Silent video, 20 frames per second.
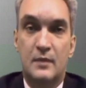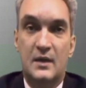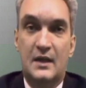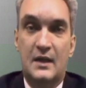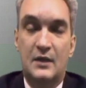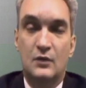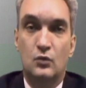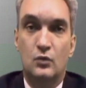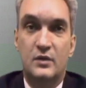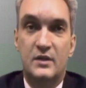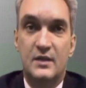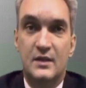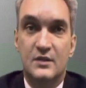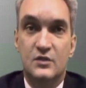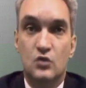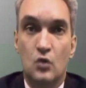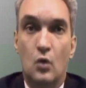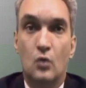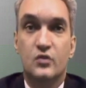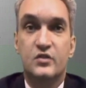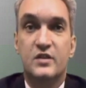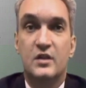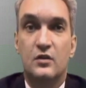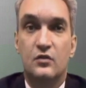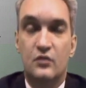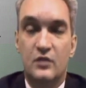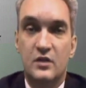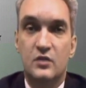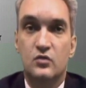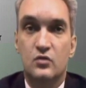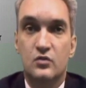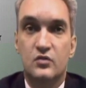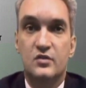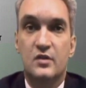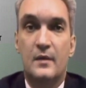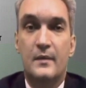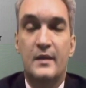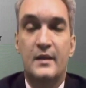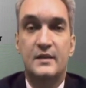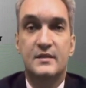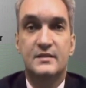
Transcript: mercadorias ou serviços,